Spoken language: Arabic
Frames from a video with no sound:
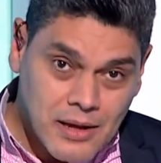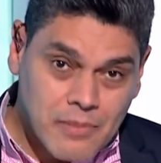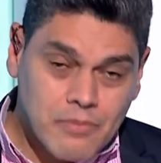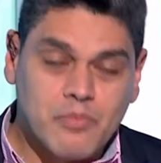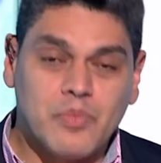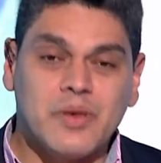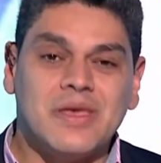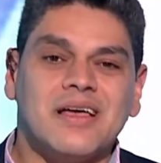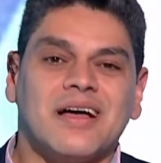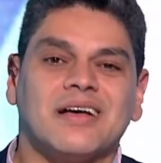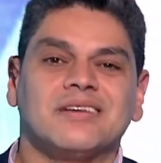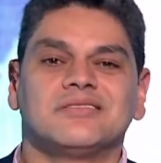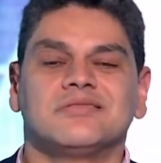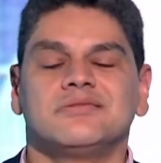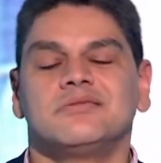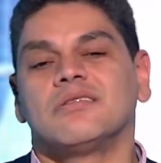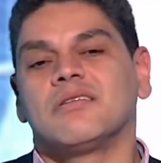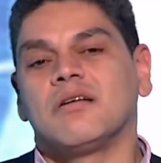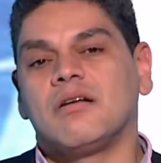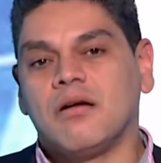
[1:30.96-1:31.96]

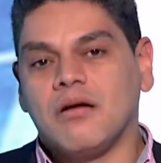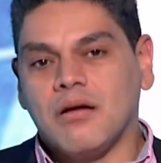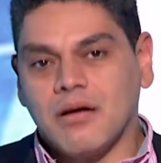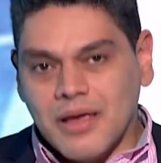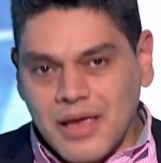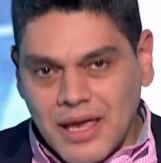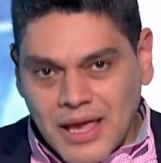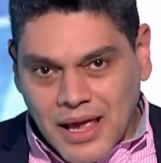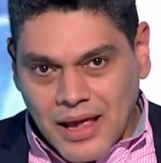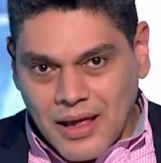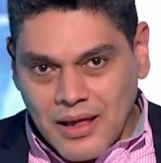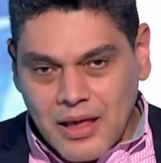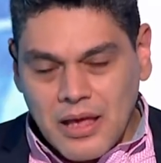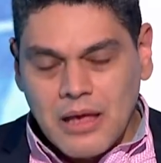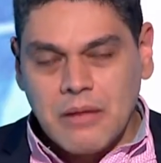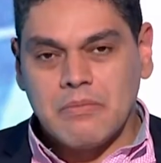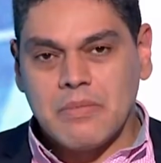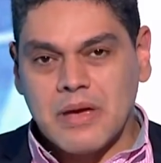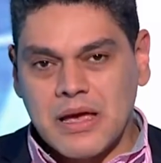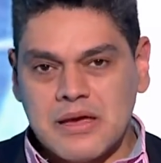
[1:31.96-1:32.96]
بأصدقائك
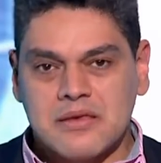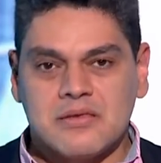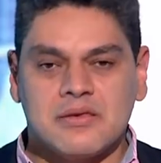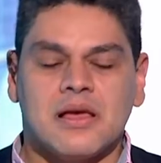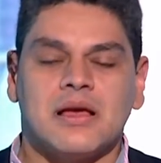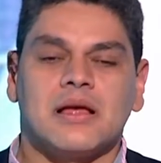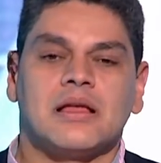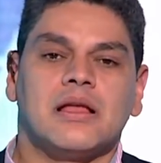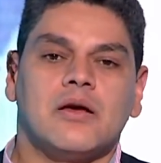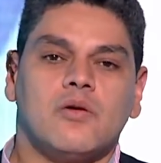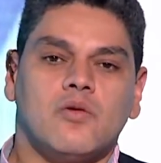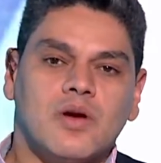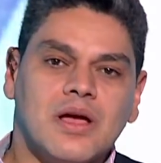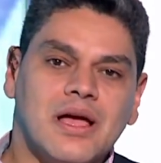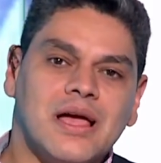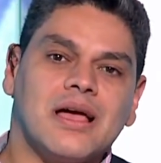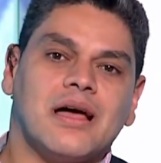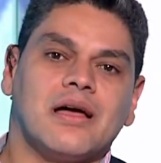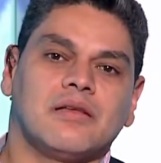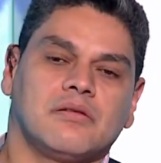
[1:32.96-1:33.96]
ماذا لو
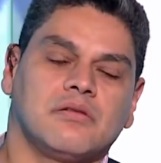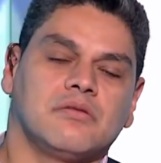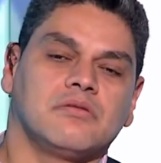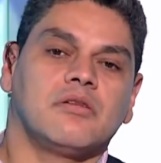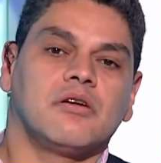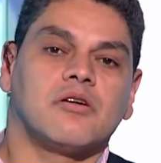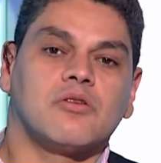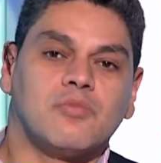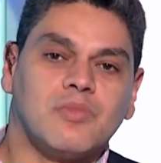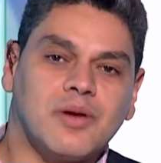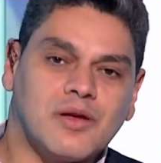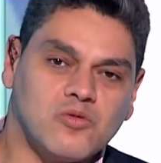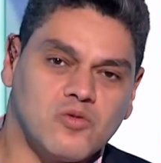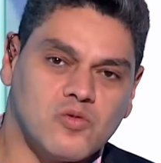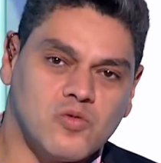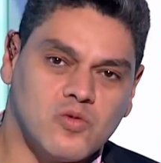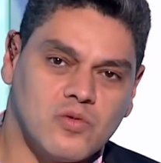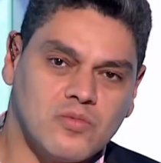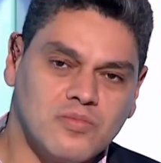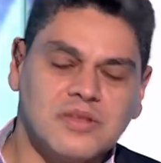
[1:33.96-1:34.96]
جاءت
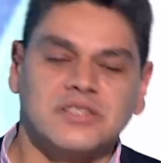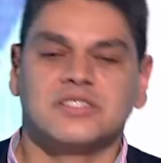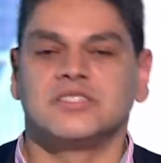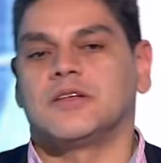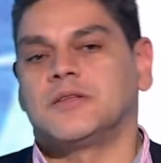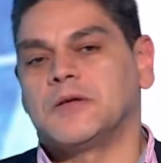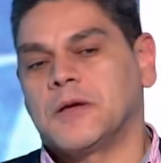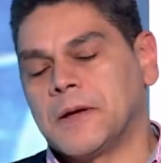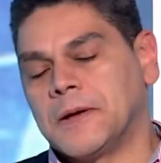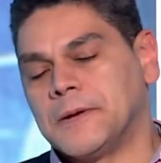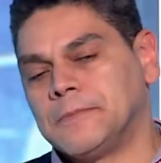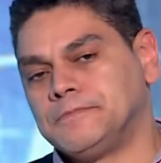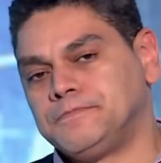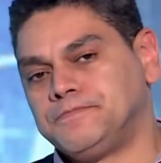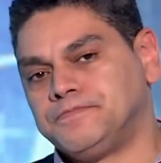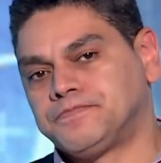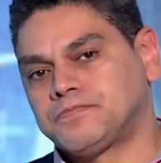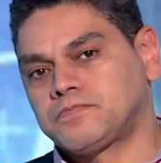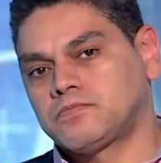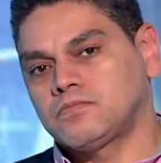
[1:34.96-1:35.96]
الضربة من صديق
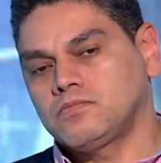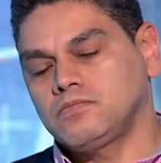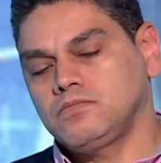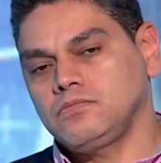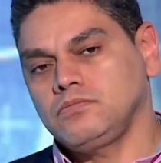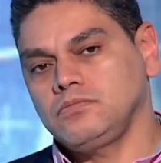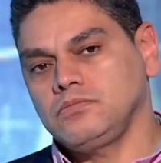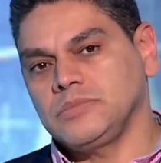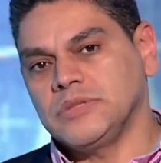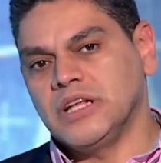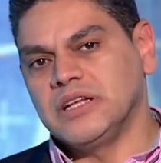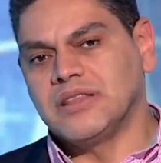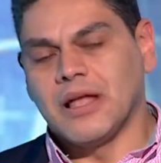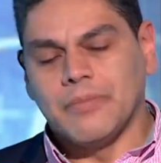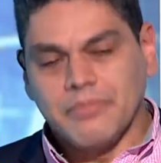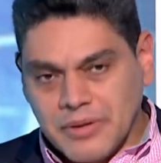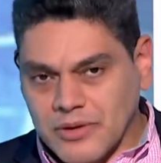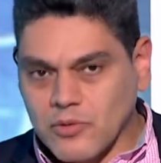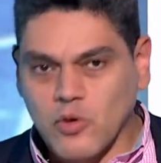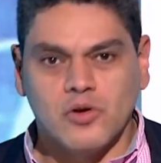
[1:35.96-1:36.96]

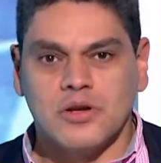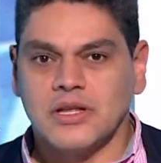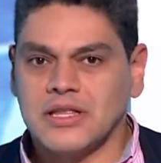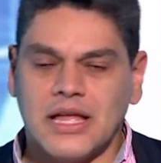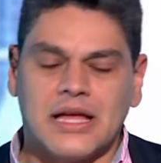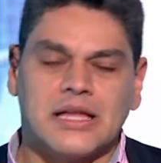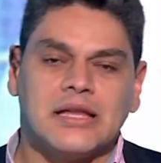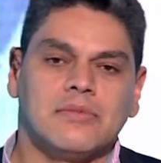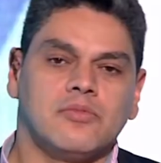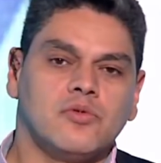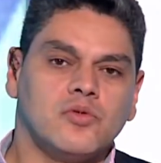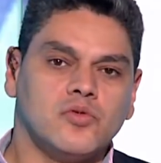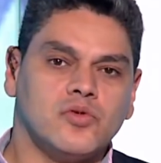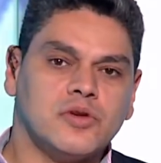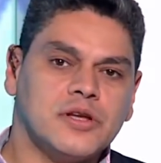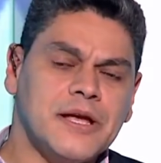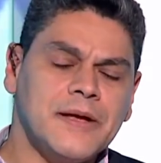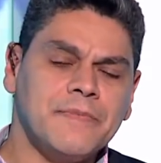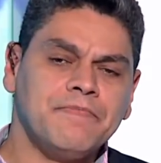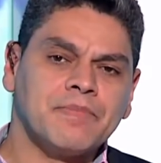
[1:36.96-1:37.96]
طب كل ده أنا بقوله
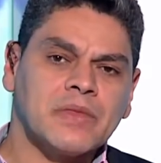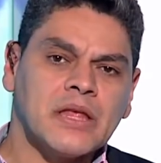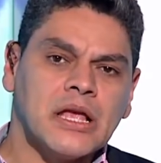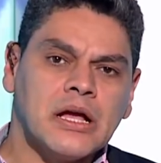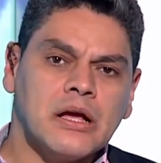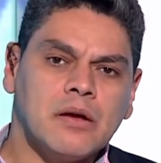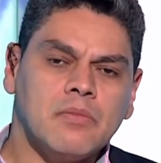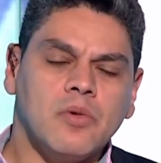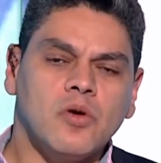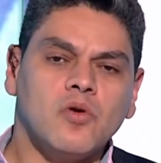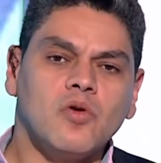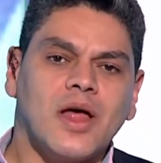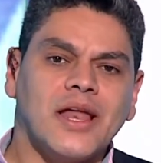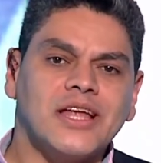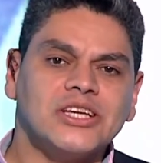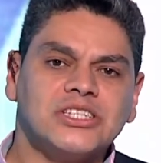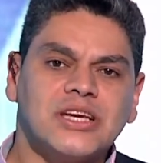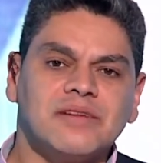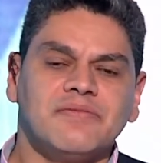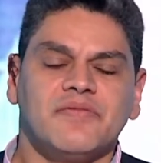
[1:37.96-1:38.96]
ليه بقوله
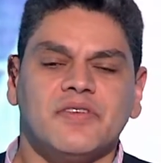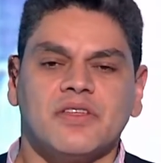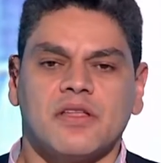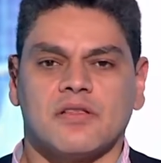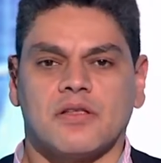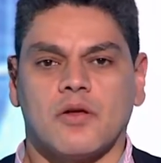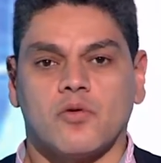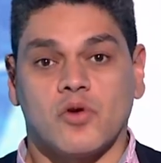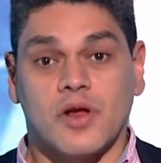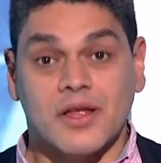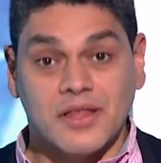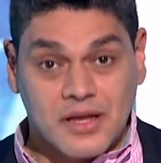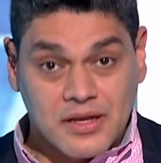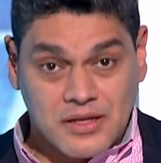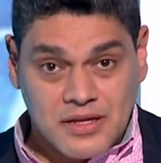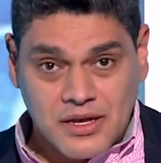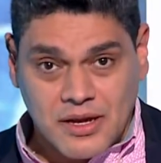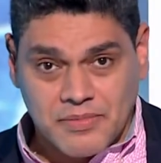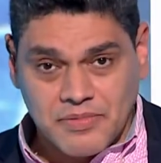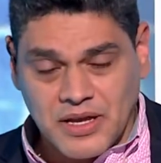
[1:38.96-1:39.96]
علشان في تطورات
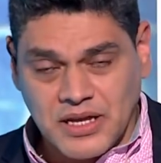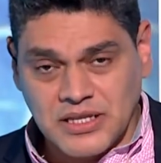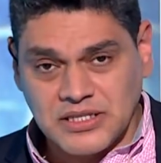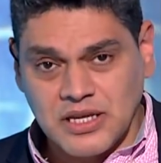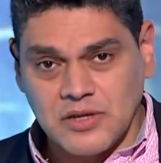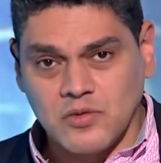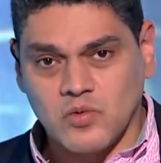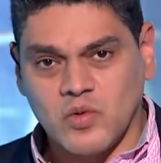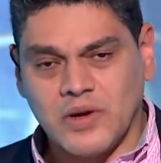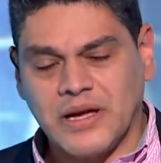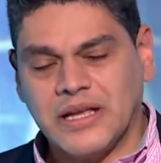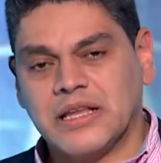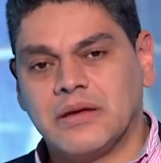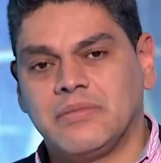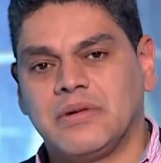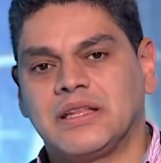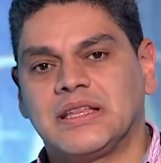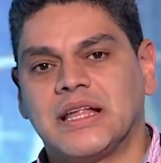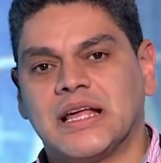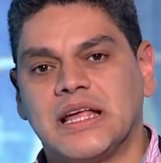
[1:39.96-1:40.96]
كتيرة بتحصل وإحنا
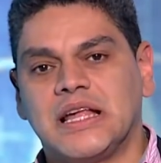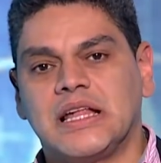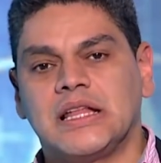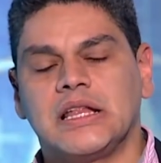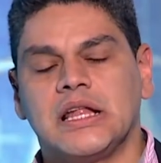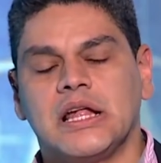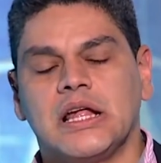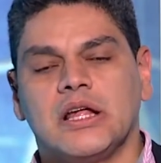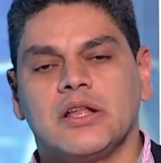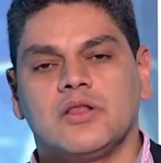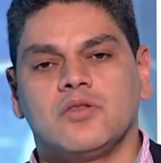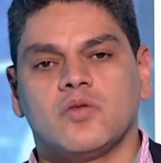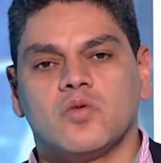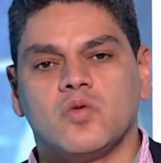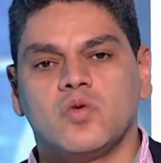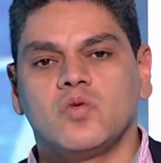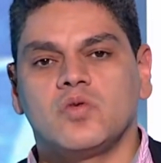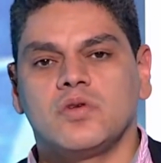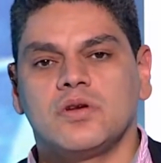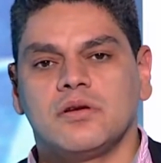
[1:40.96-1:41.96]
محتاجين
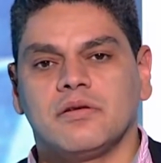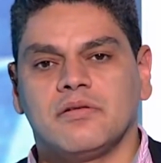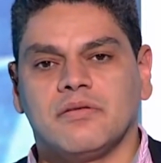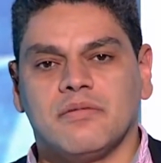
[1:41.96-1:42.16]
نكون